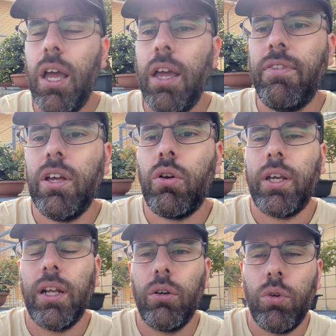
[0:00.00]
è vero
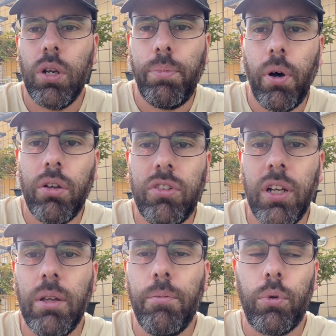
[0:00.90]
che in alcuni posti
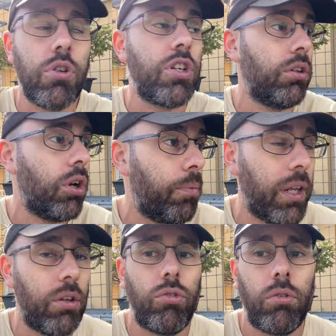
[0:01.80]
le temperature scendono
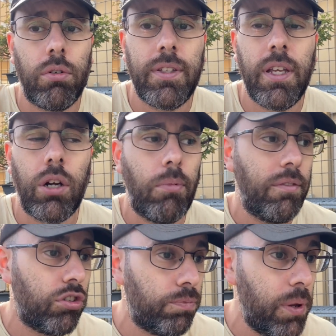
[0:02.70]
parecchio sotto lo zero ma
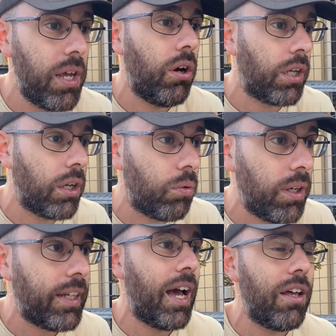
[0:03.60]
vi spiego anche in
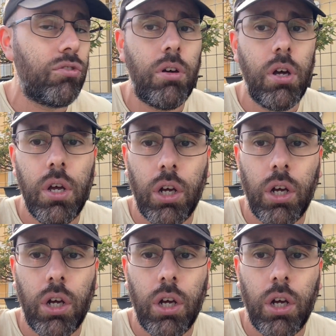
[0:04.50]
quel caso